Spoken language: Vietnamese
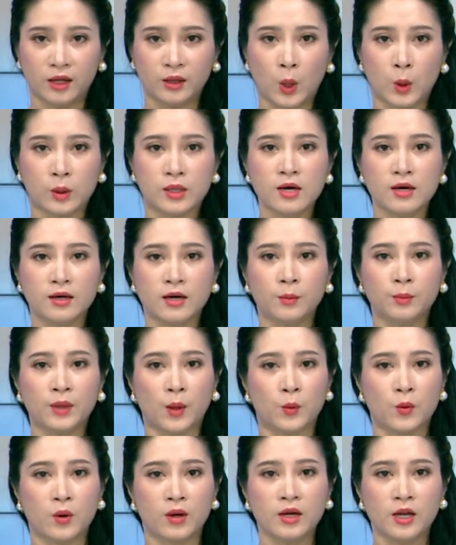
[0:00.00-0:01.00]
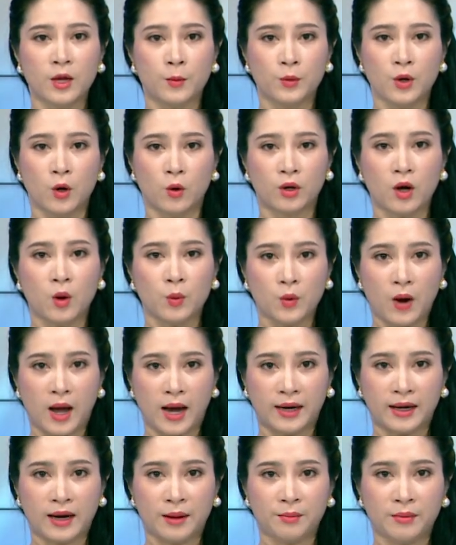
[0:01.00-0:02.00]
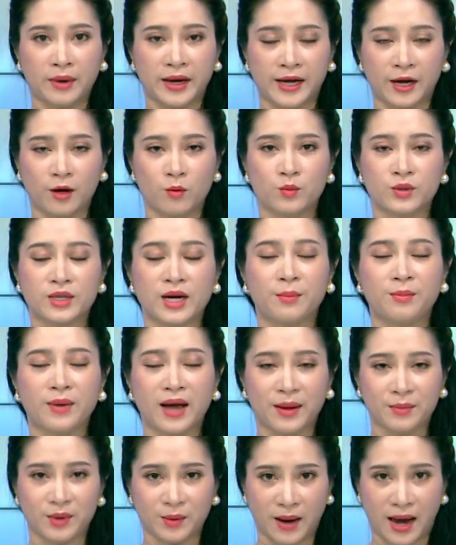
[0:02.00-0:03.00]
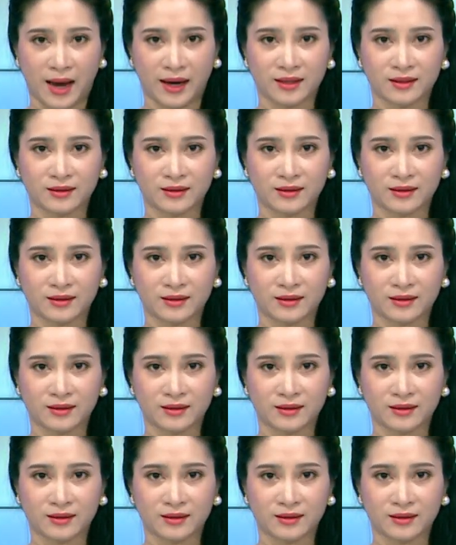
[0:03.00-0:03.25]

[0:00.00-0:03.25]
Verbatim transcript: tổ chức lớp tập quấn nghiệp vụ công đoàn năm 2023.